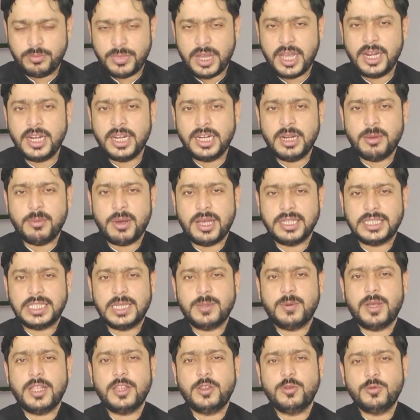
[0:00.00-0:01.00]
पहले नमाज के
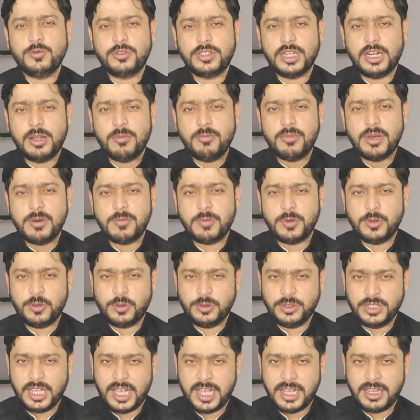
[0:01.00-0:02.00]
बाद दूसरे नंबर पर
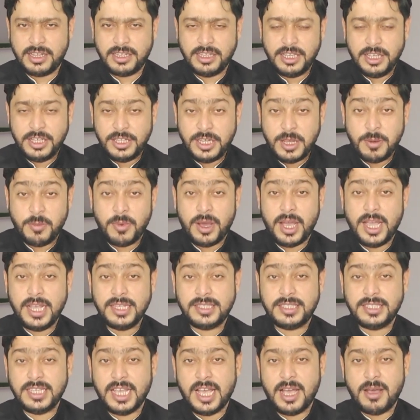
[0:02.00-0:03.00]
रोज़ा है यह माह
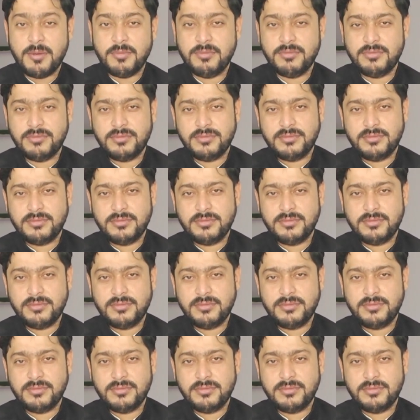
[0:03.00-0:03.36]
सियाम